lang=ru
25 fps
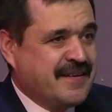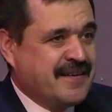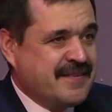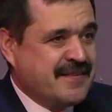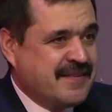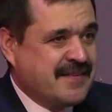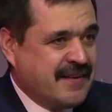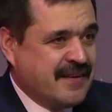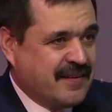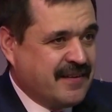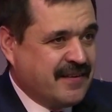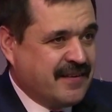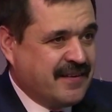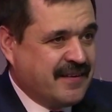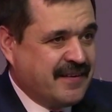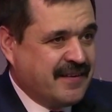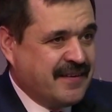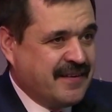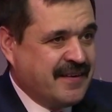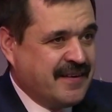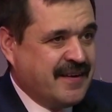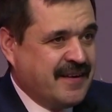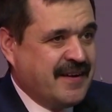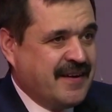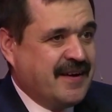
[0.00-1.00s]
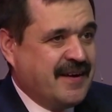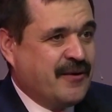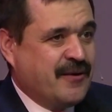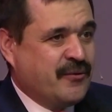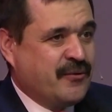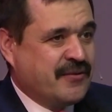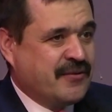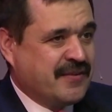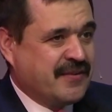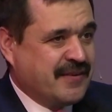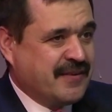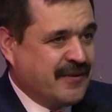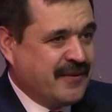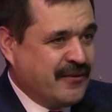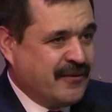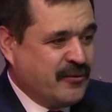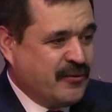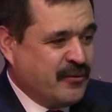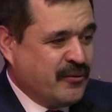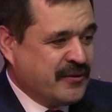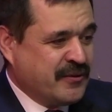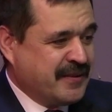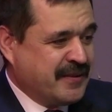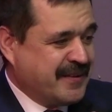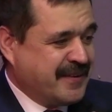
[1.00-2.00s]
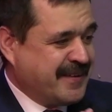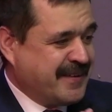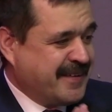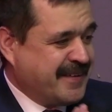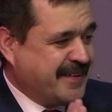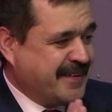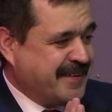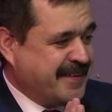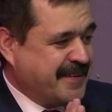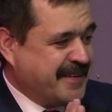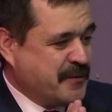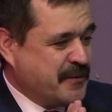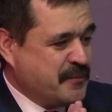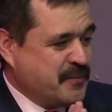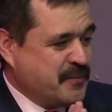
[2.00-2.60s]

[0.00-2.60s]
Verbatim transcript: села. Он, он э,